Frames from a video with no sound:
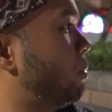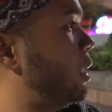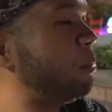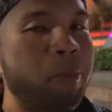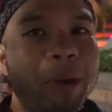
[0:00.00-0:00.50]

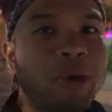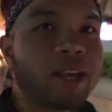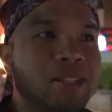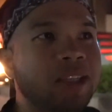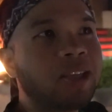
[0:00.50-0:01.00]
iba yung
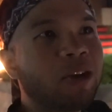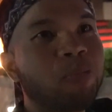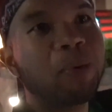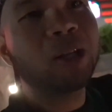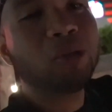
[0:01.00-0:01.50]
exit niya
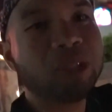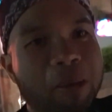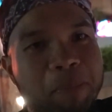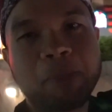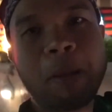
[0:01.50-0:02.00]
kumpara doon
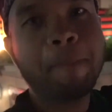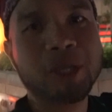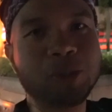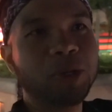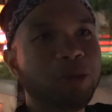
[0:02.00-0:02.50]
sa
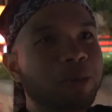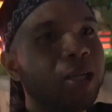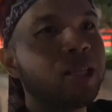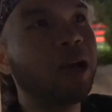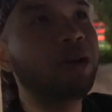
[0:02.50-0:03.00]
pinagpapasukan ng
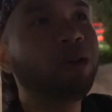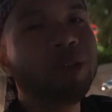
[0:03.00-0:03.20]
mga tao.